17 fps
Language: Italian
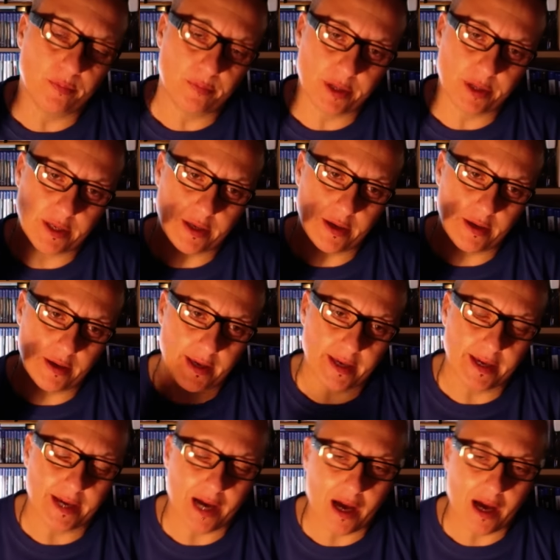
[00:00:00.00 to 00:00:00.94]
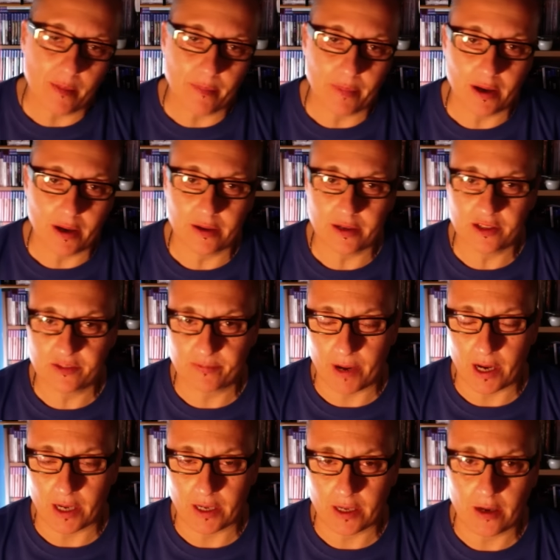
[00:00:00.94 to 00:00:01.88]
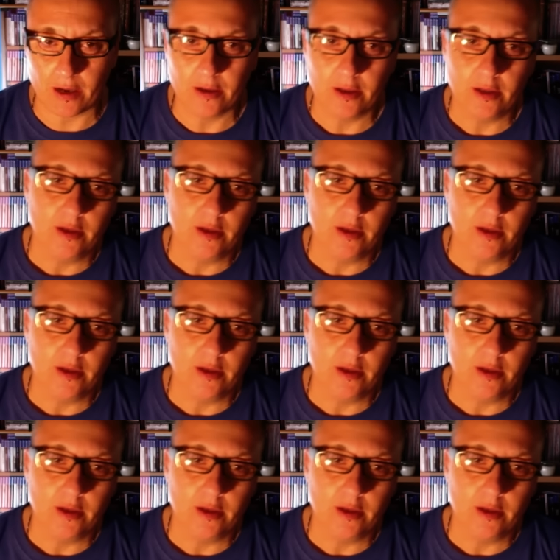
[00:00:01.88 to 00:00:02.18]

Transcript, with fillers: perché è in gamba e spacca.